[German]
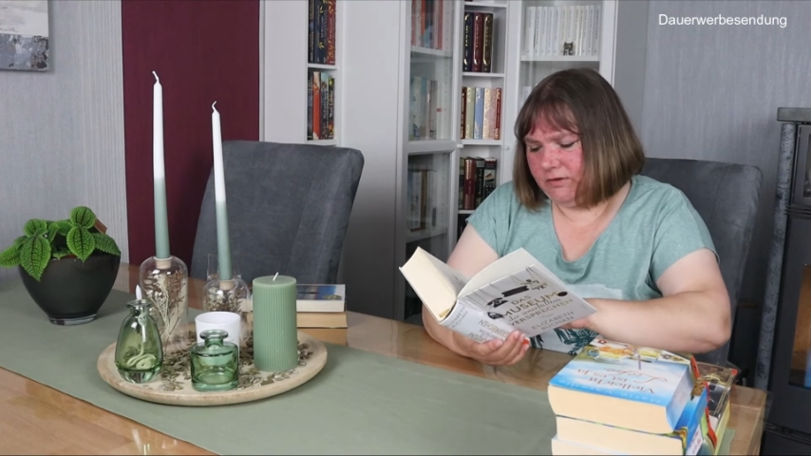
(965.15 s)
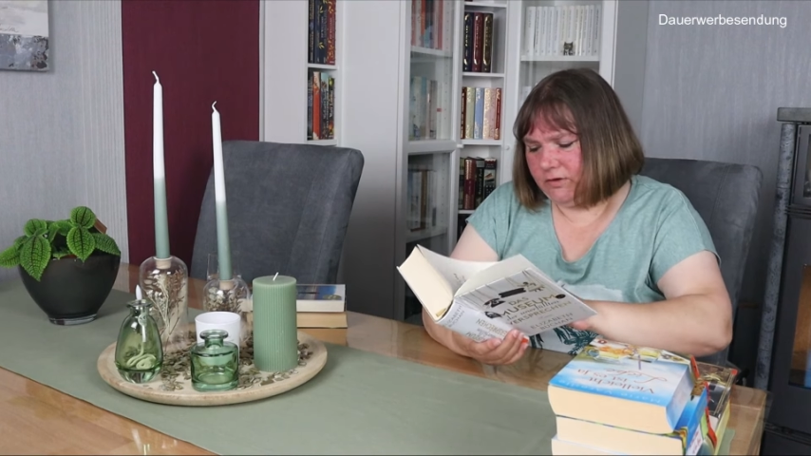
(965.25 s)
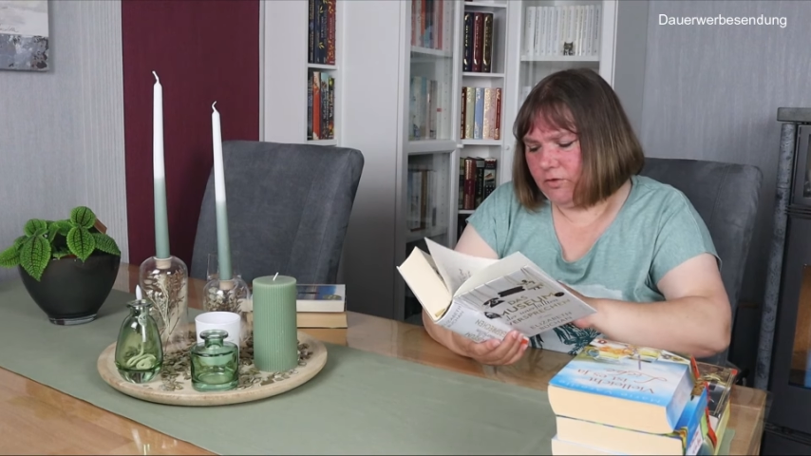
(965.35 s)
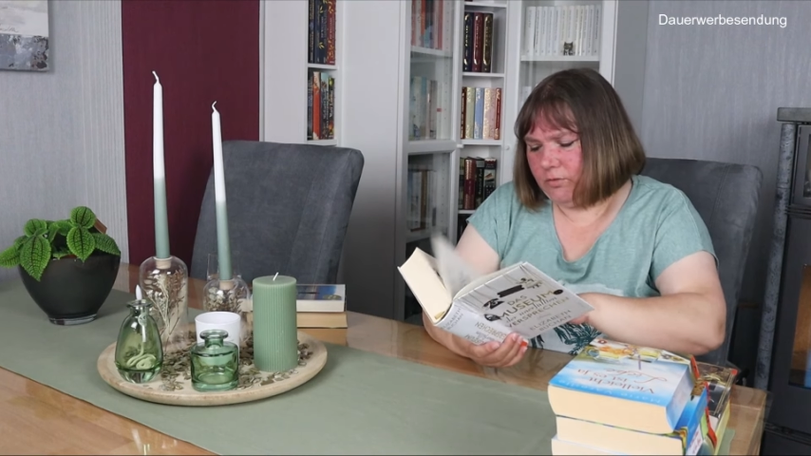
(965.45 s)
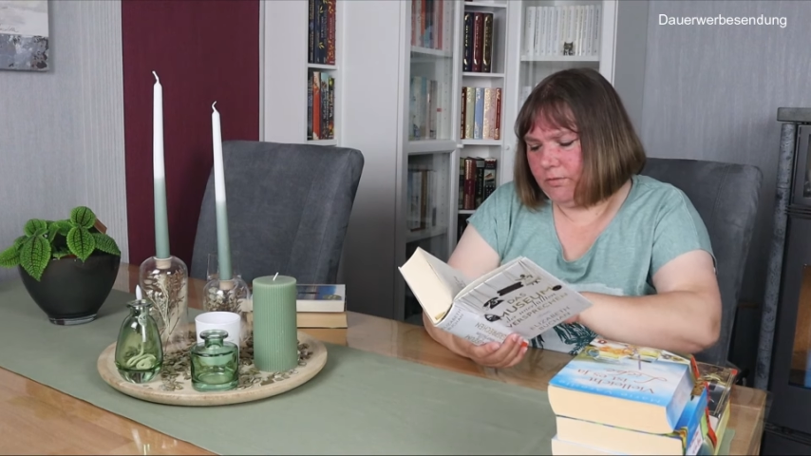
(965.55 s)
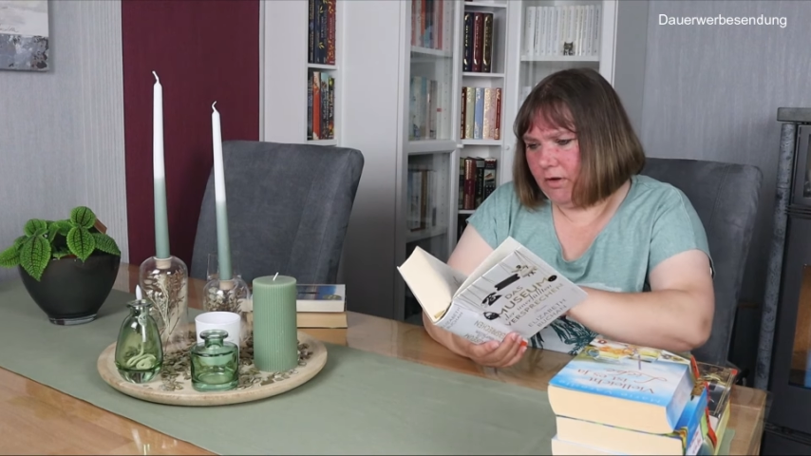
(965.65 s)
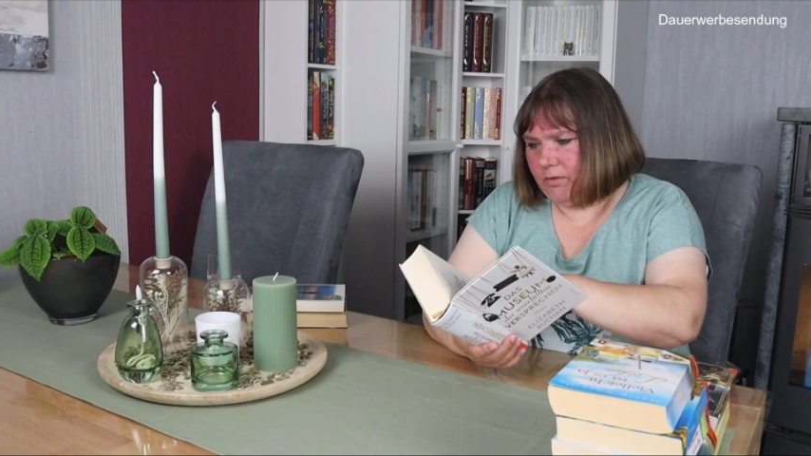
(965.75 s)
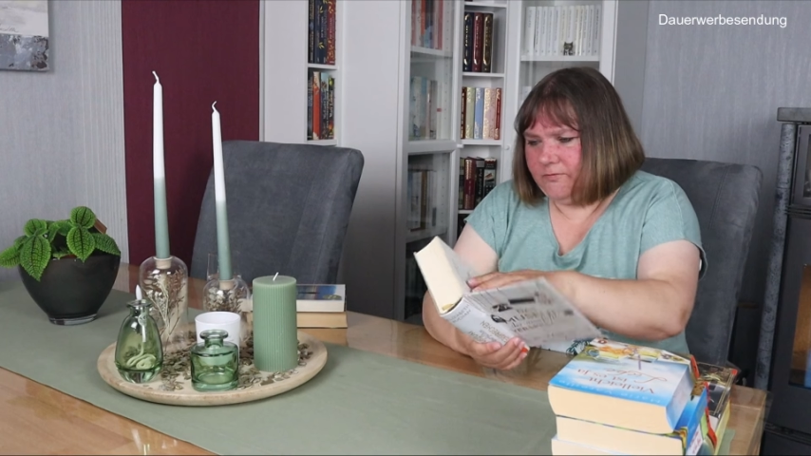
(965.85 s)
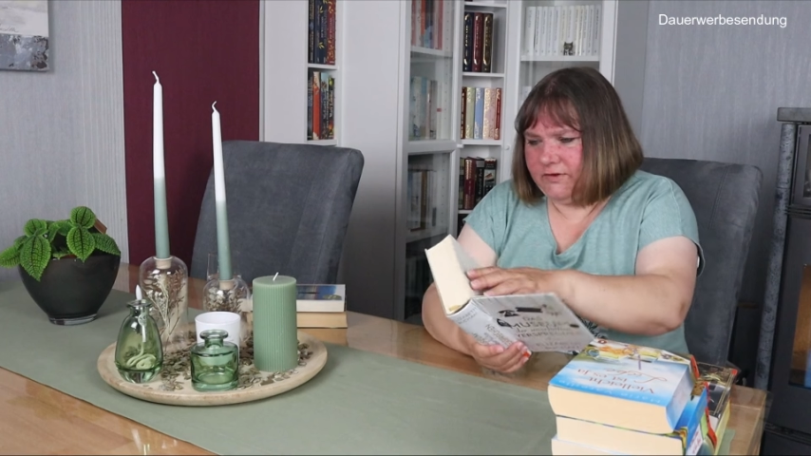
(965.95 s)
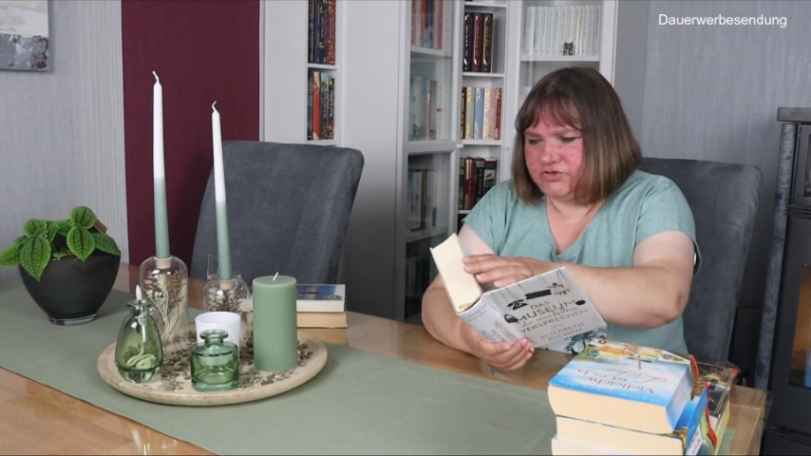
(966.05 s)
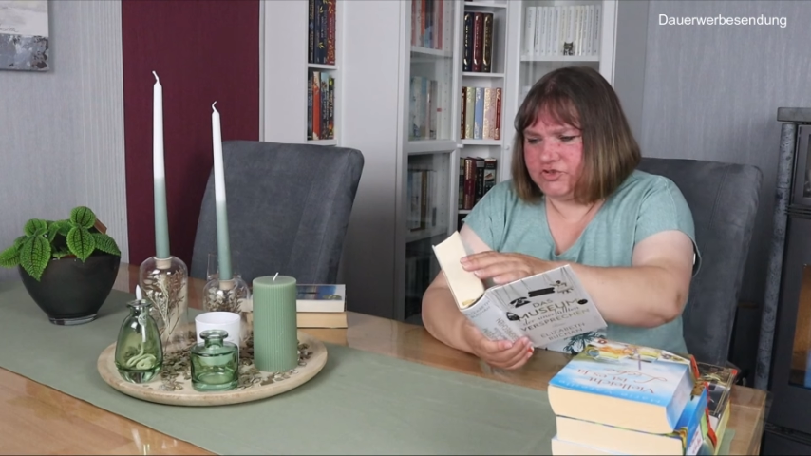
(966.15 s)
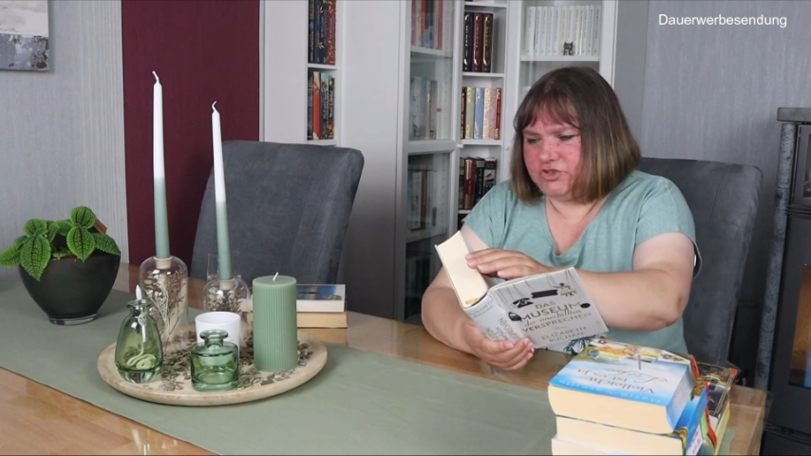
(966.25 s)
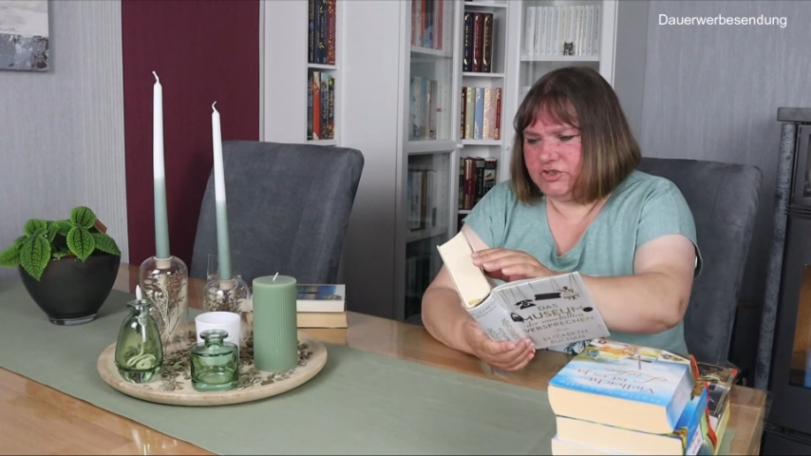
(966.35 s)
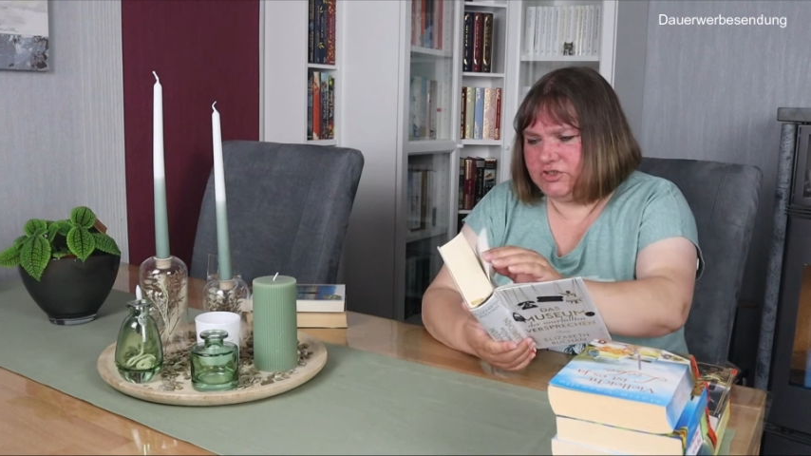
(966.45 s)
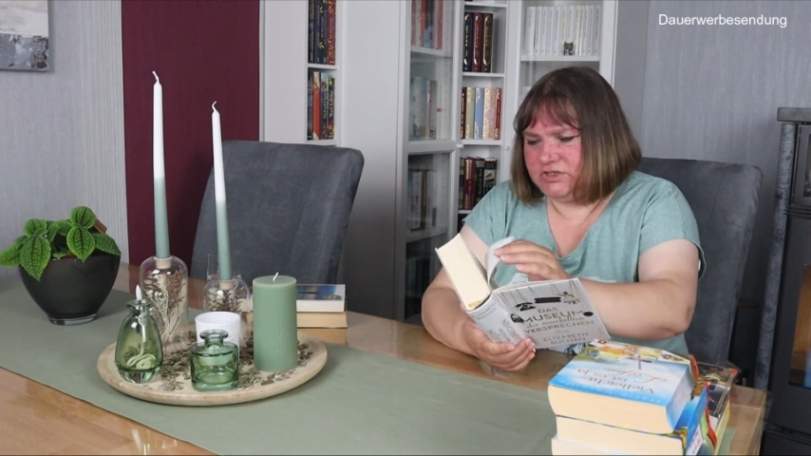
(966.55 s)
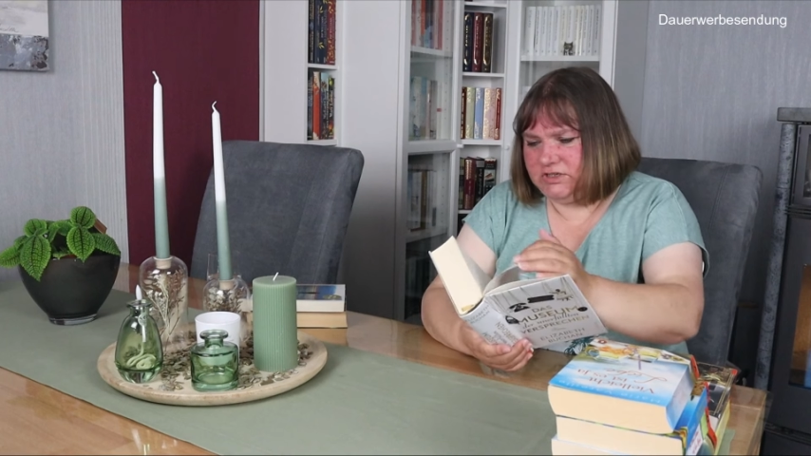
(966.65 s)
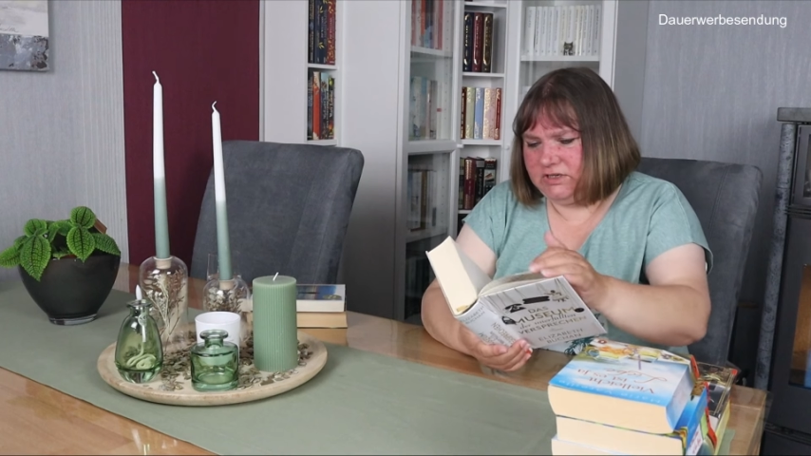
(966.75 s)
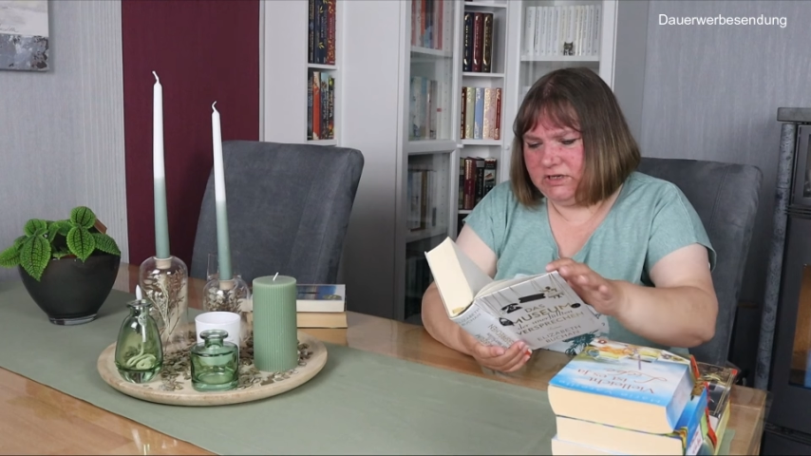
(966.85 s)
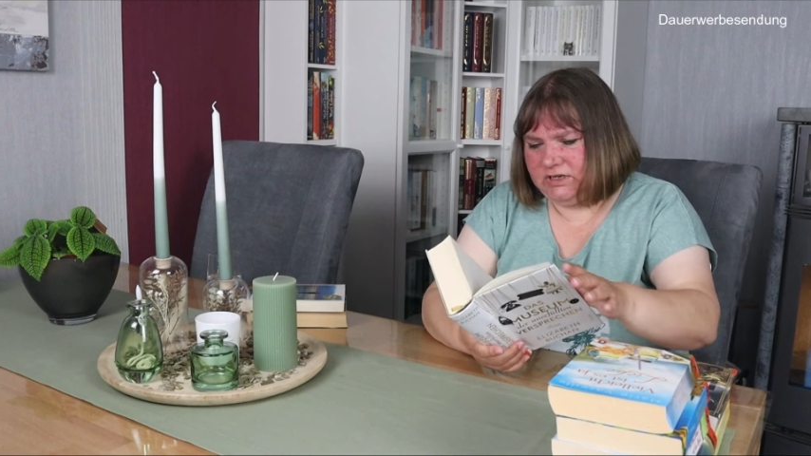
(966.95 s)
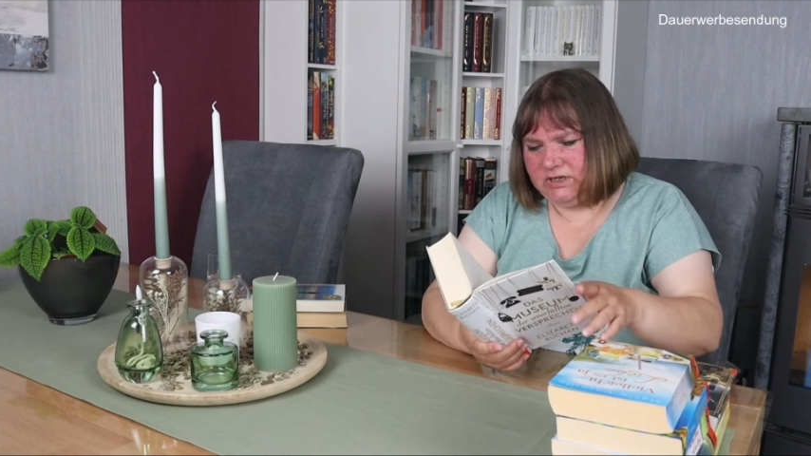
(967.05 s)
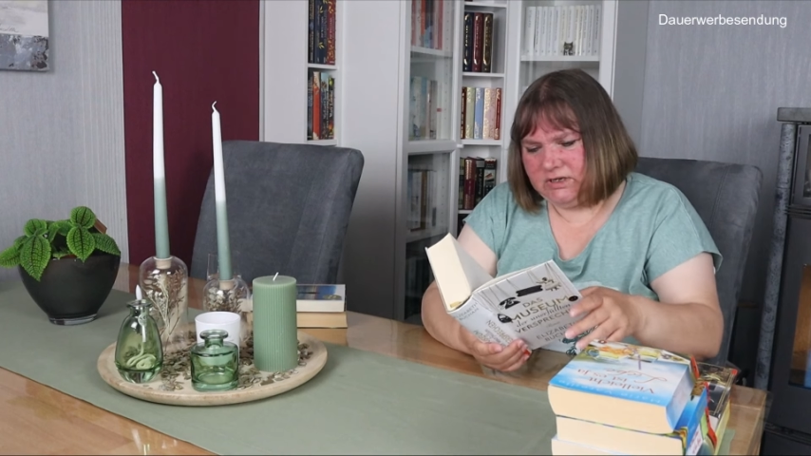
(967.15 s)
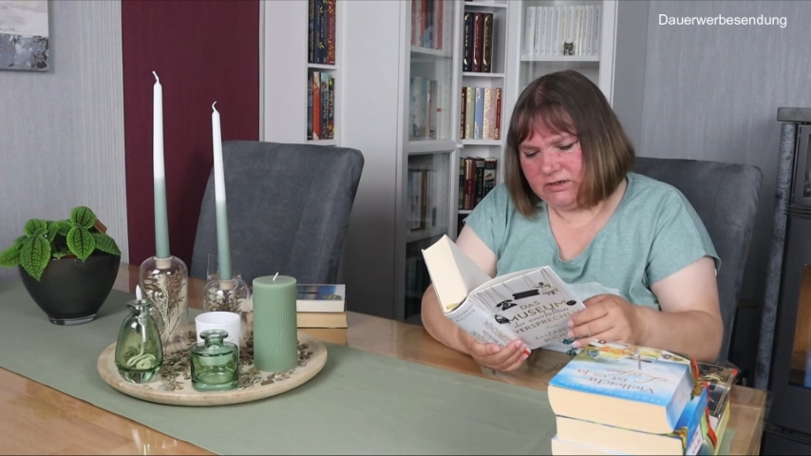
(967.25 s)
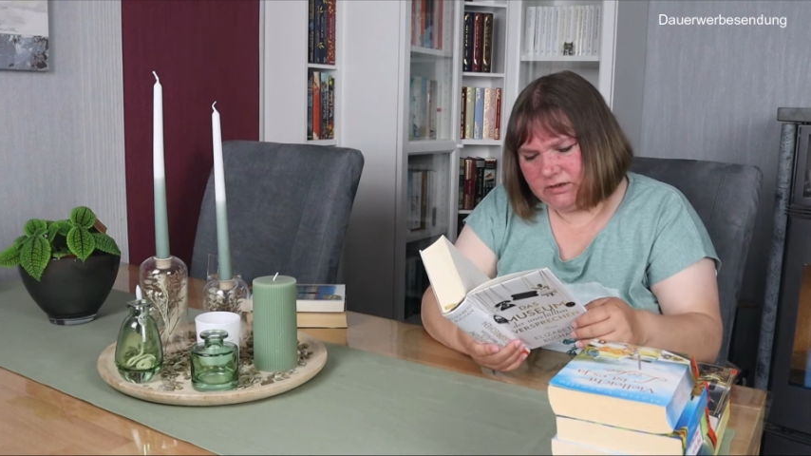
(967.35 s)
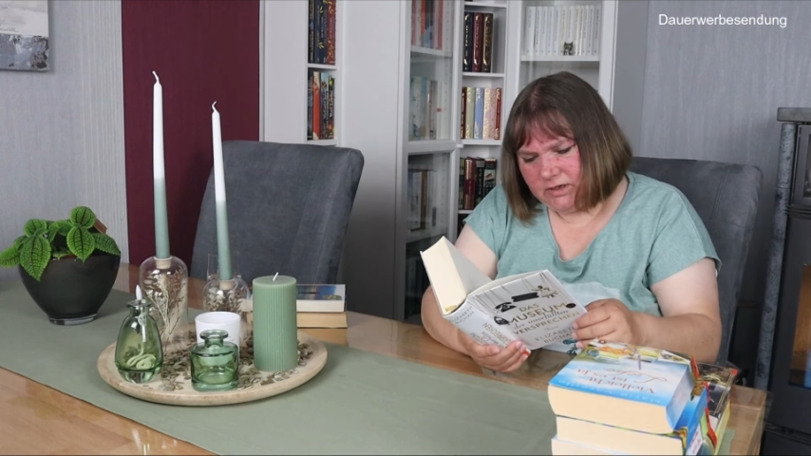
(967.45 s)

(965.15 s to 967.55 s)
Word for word: Ich gucke mal, ob was steht.